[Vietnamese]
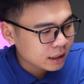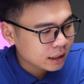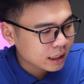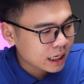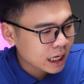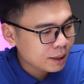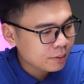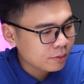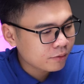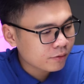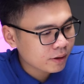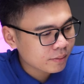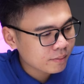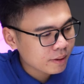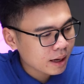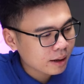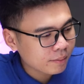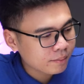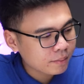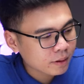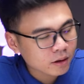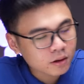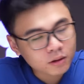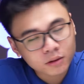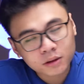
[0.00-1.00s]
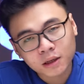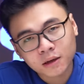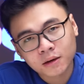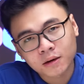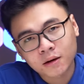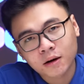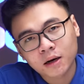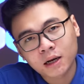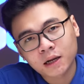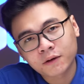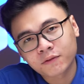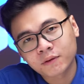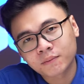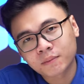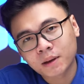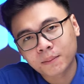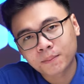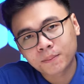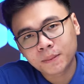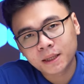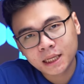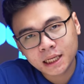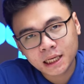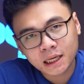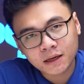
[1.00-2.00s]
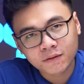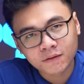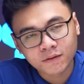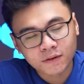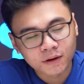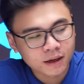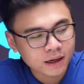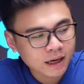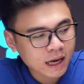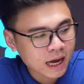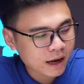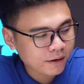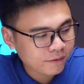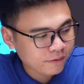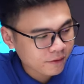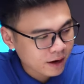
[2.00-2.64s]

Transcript: thì đây là phiên bản mình có thể nói là phiên bản mini với hai